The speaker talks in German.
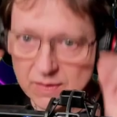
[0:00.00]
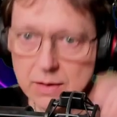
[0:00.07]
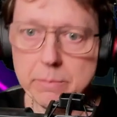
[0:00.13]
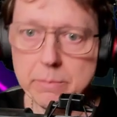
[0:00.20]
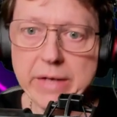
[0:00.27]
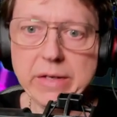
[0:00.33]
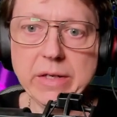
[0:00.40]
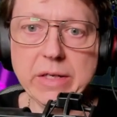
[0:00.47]

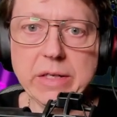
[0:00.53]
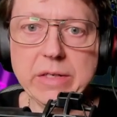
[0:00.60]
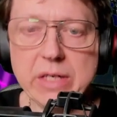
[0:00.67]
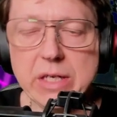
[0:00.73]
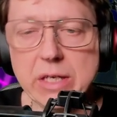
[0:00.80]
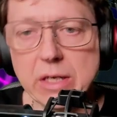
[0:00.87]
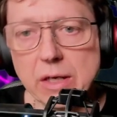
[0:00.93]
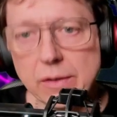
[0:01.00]
meine
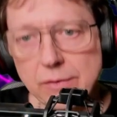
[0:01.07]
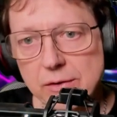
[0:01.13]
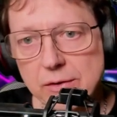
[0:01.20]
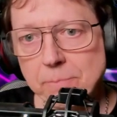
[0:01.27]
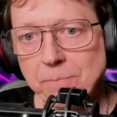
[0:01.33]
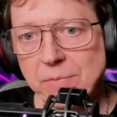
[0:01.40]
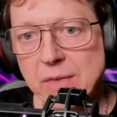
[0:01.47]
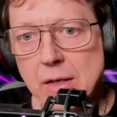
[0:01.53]
Idee ist,
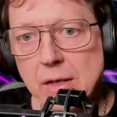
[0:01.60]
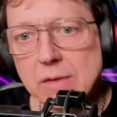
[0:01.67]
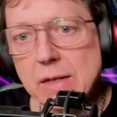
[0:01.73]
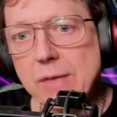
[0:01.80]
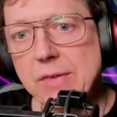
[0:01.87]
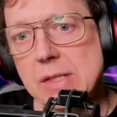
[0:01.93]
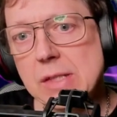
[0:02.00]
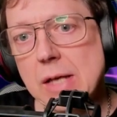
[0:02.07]

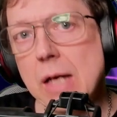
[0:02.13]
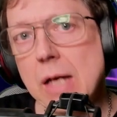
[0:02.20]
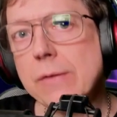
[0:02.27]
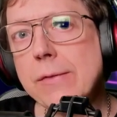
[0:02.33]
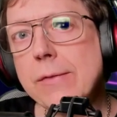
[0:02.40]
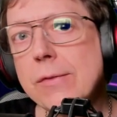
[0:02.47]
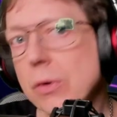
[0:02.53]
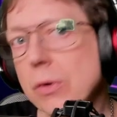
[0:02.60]
dass ich
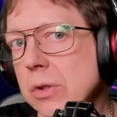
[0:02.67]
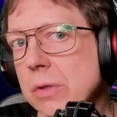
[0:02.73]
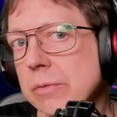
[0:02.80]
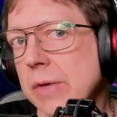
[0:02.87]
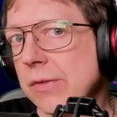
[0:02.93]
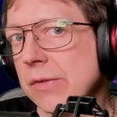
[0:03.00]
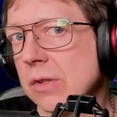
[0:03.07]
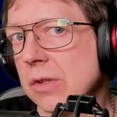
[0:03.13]
alles zocke,
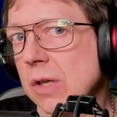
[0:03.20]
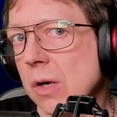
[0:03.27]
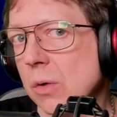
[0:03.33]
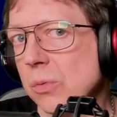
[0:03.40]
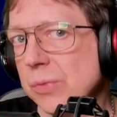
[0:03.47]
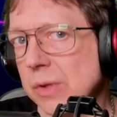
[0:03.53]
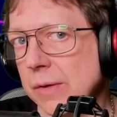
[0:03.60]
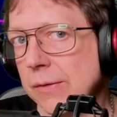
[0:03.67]
was hier
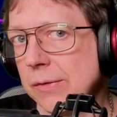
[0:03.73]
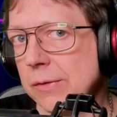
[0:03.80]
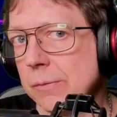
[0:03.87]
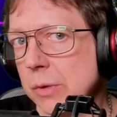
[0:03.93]
drauf ist.